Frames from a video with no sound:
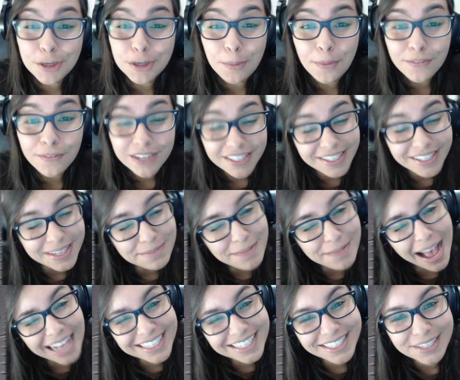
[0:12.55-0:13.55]
e sejam bem-vindos
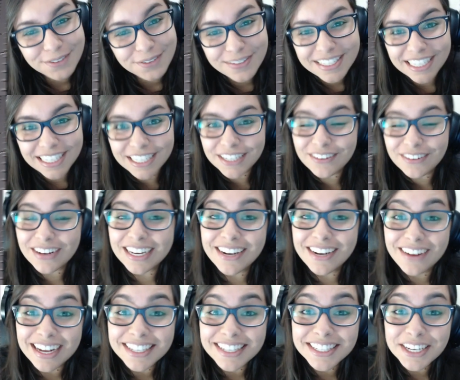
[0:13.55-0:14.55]
a mais um vídeo aqui no
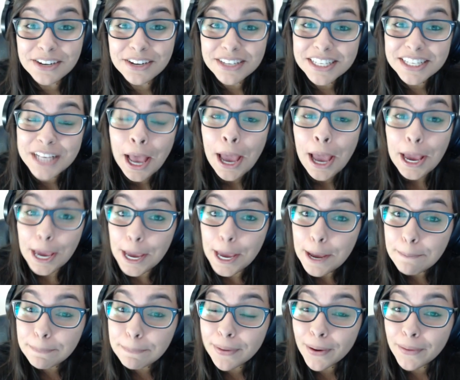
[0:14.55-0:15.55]
canal Cacildes.
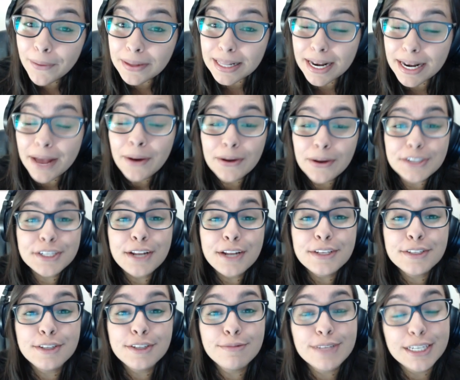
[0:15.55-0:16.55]
E bom, galera, hoje
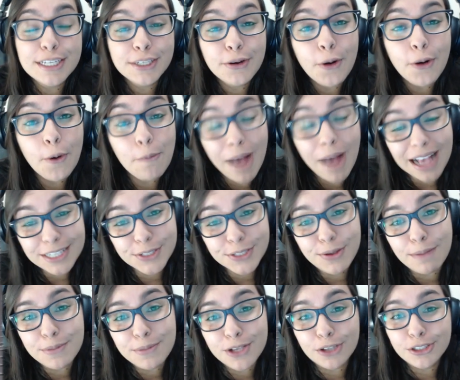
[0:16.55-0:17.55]
nós estamos aqui com
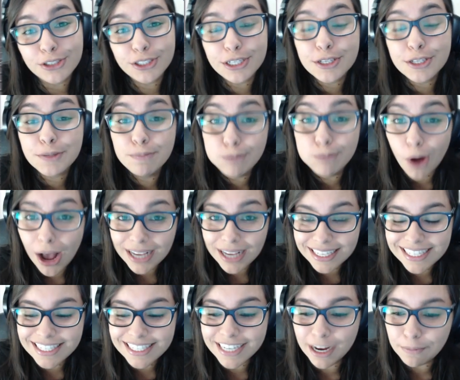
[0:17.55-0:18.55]
mais um episódio de
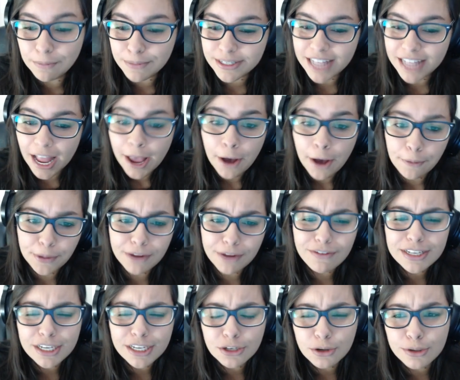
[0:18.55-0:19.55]
Spark Jumps, né?
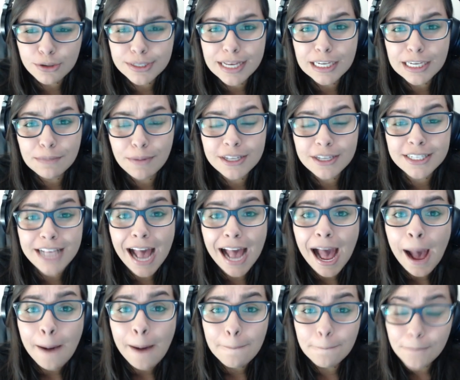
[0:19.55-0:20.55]
Pra ver se a gente consegue
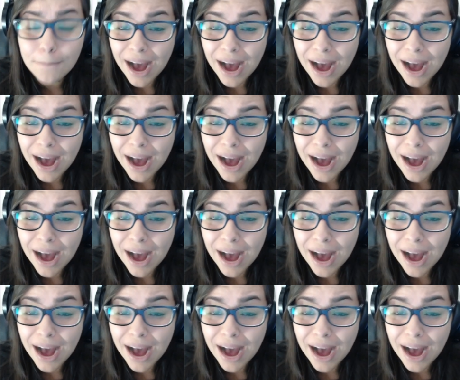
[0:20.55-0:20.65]
passar